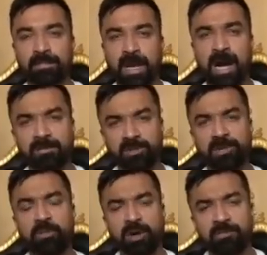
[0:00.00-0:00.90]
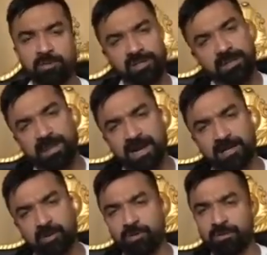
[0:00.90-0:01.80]
आज मुझे बॉलीवुड से
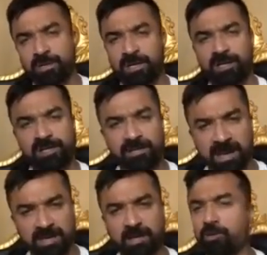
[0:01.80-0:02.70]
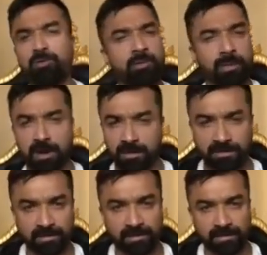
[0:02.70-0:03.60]
बैन करो कलर से बैन करो नो प्रॉब्लम
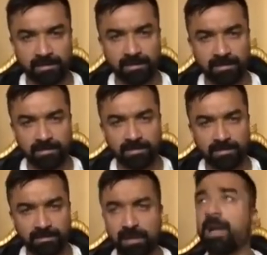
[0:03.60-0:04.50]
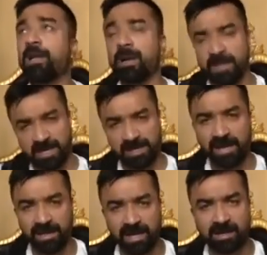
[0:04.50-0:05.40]
मेरा अल्लाह मेरे
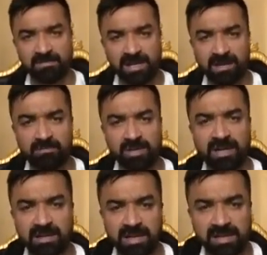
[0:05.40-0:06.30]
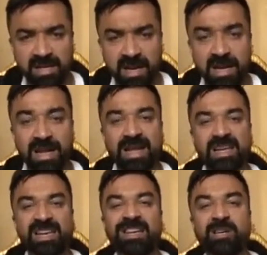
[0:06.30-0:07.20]
साथ है कम से कम मुझे अंदर से ना
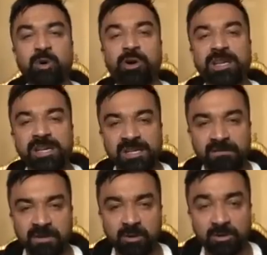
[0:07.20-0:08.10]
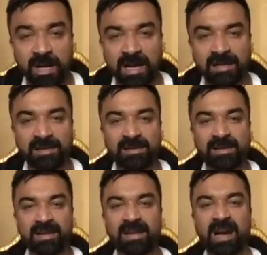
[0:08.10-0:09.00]
हीरो के जैसा फील होता है
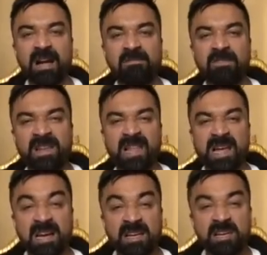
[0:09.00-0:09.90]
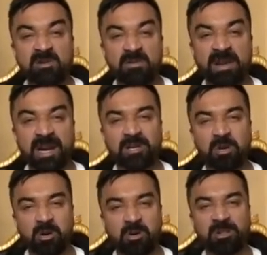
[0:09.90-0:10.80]
आई फील लाइक अ हीरो वेन आई
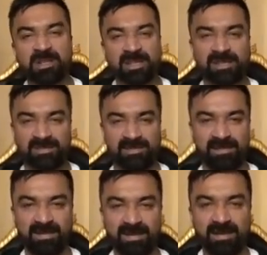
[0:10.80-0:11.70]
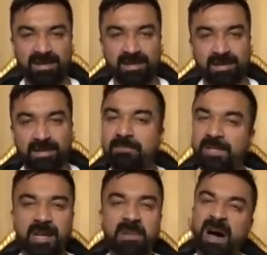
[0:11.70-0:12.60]
टॉक ऑल दिस कम
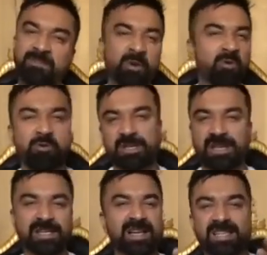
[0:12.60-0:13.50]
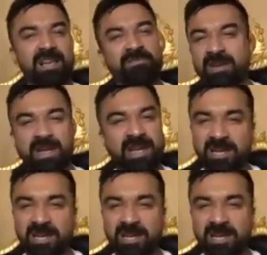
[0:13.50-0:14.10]
से कम आप लोगों को इसके साथ सेल्फी नहीं लेनी